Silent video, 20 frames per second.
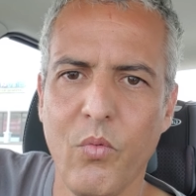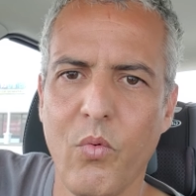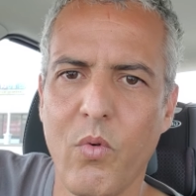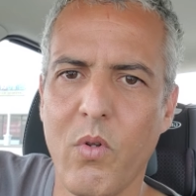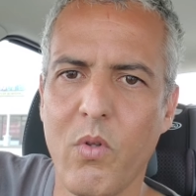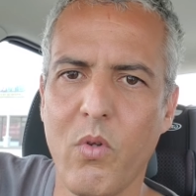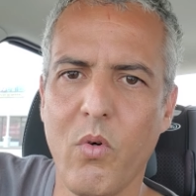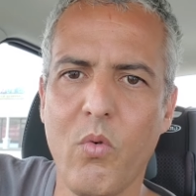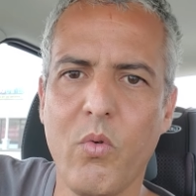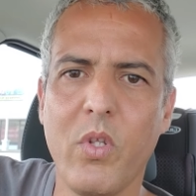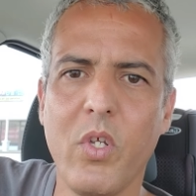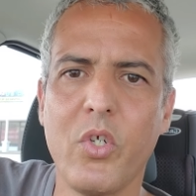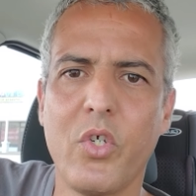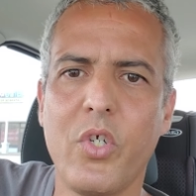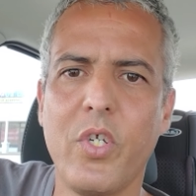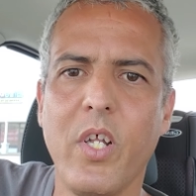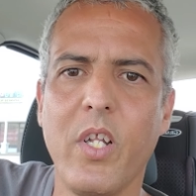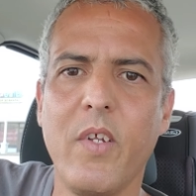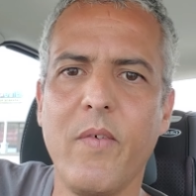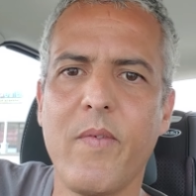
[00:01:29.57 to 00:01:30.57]
وردوك كنت
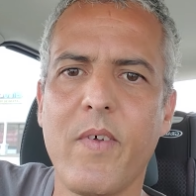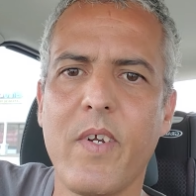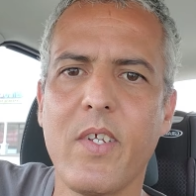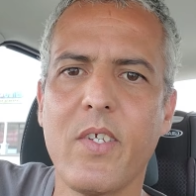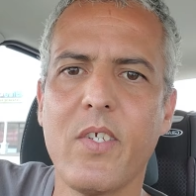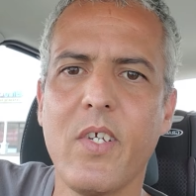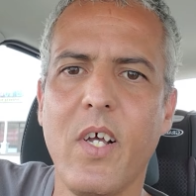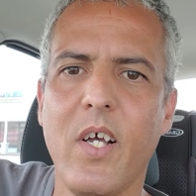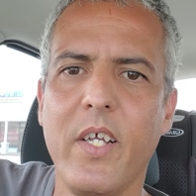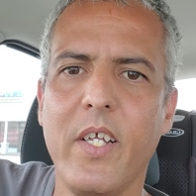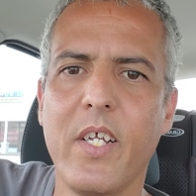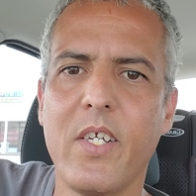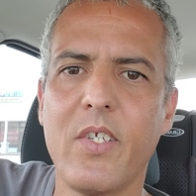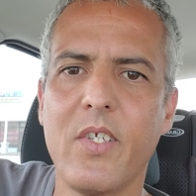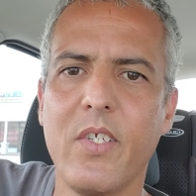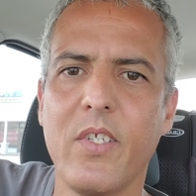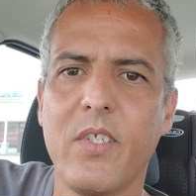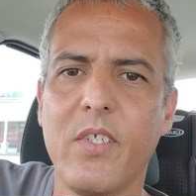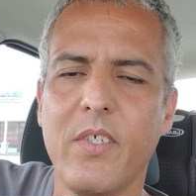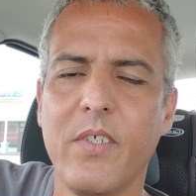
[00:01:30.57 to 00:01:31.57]
شتي هادي فرنسا ياك
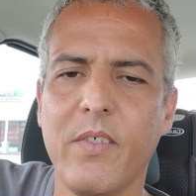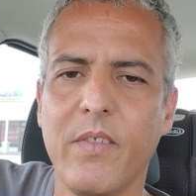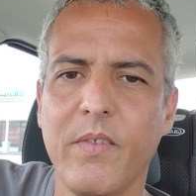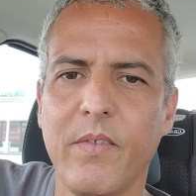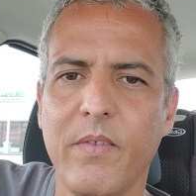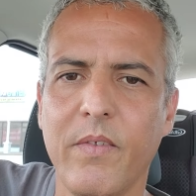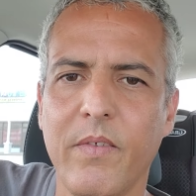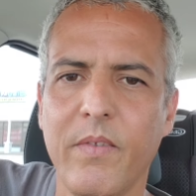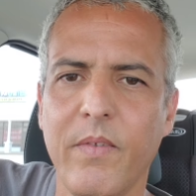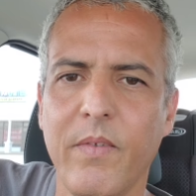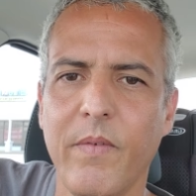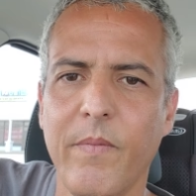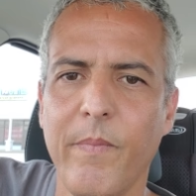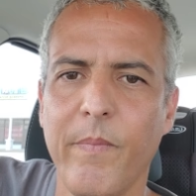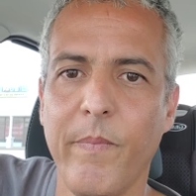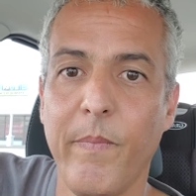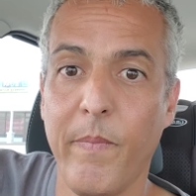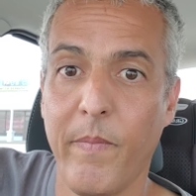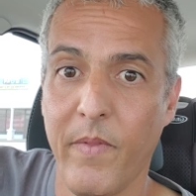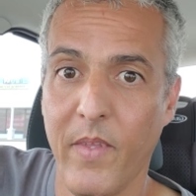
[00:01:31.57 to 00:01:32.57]
سنت
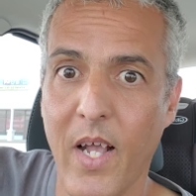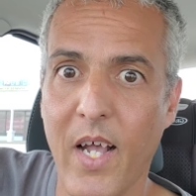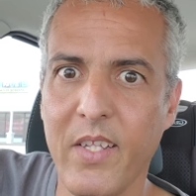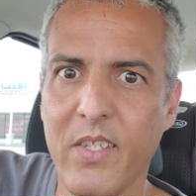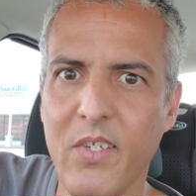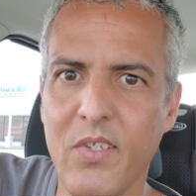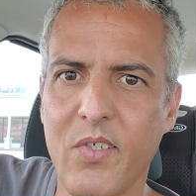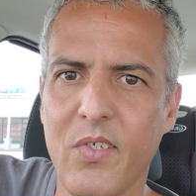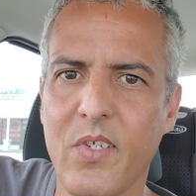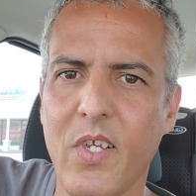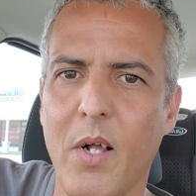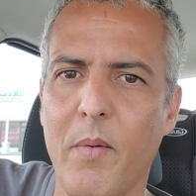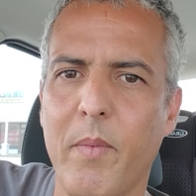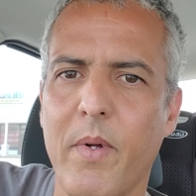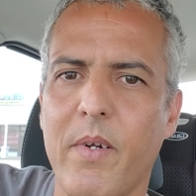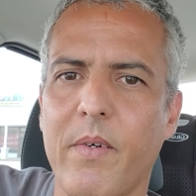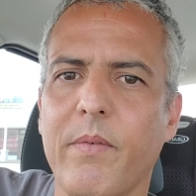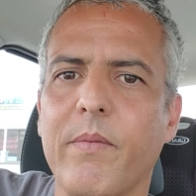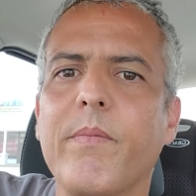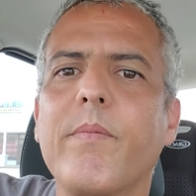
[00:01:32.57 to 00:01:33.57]
عطي
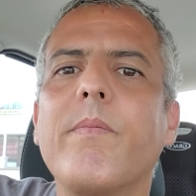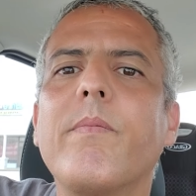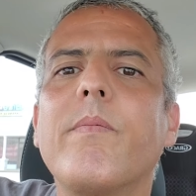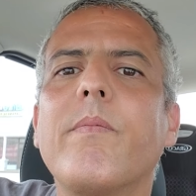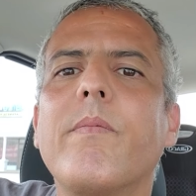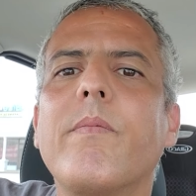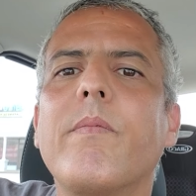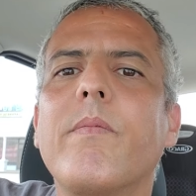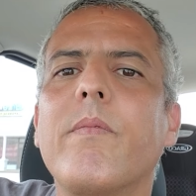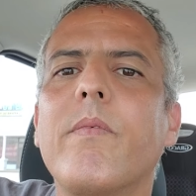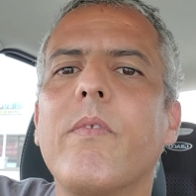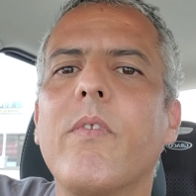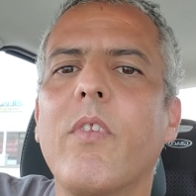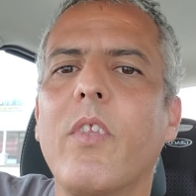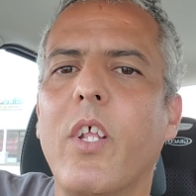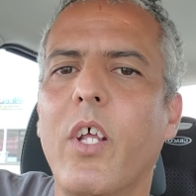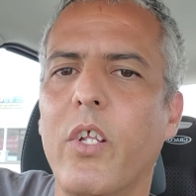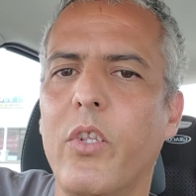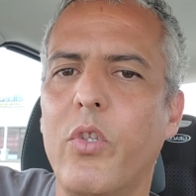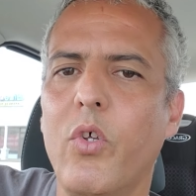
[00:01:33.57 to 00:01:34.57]
تستعمر
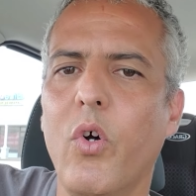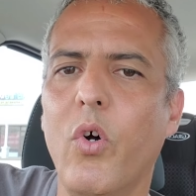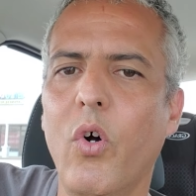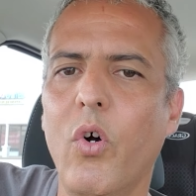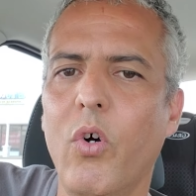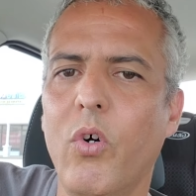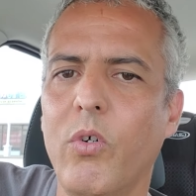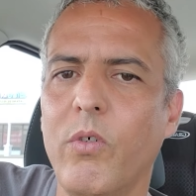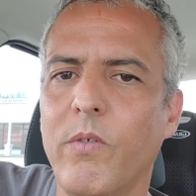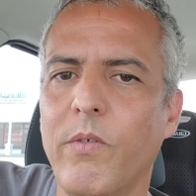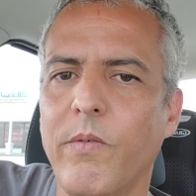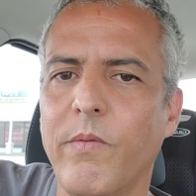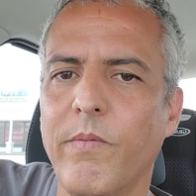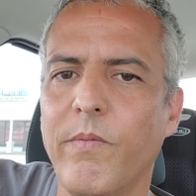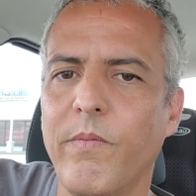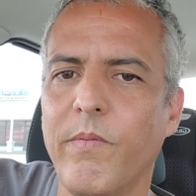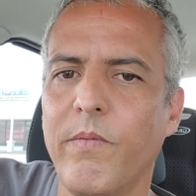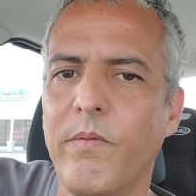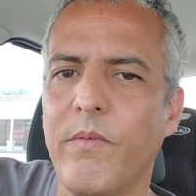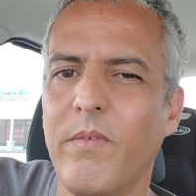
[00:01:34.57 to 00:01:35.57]
نحدو
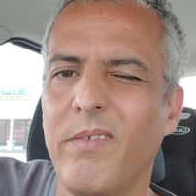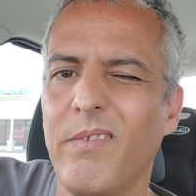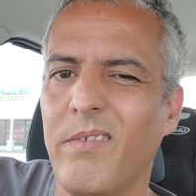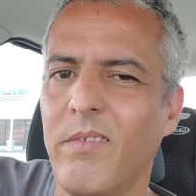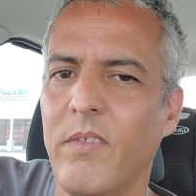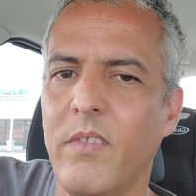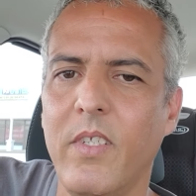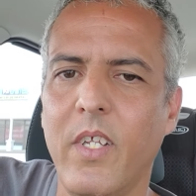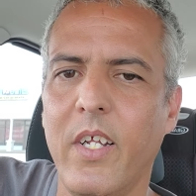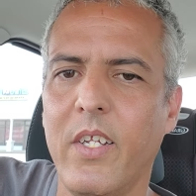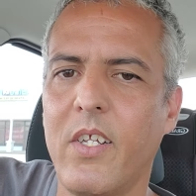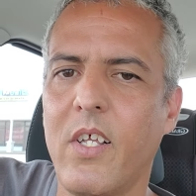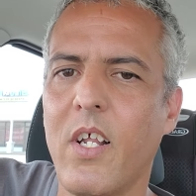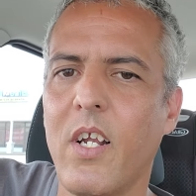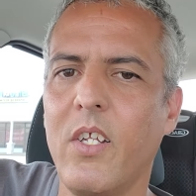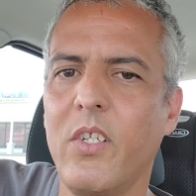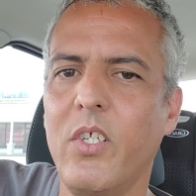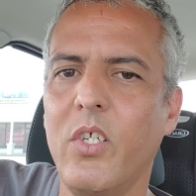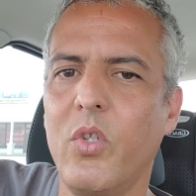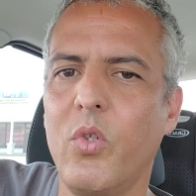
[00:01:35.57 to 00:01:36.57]

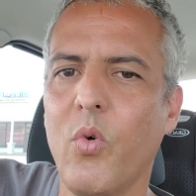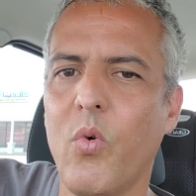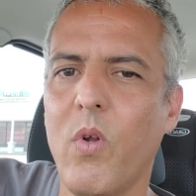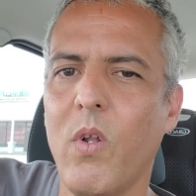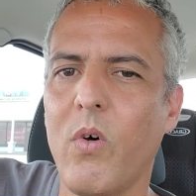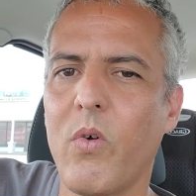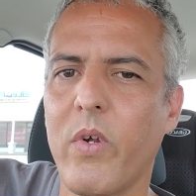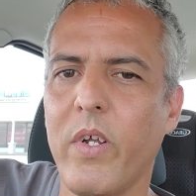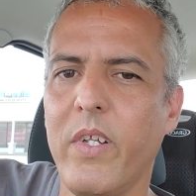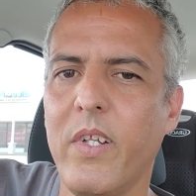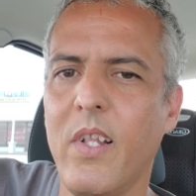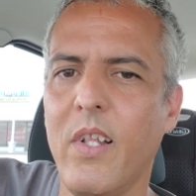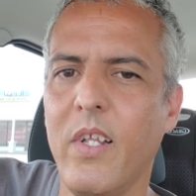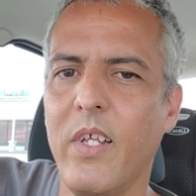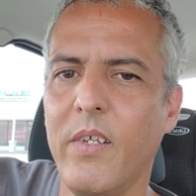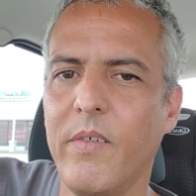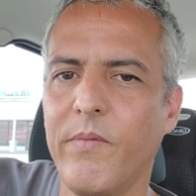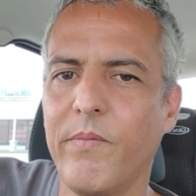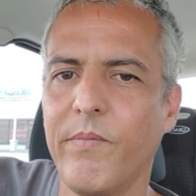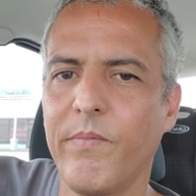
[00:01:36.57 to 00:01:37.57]
تكرانتي الدوكلا ورغين تلي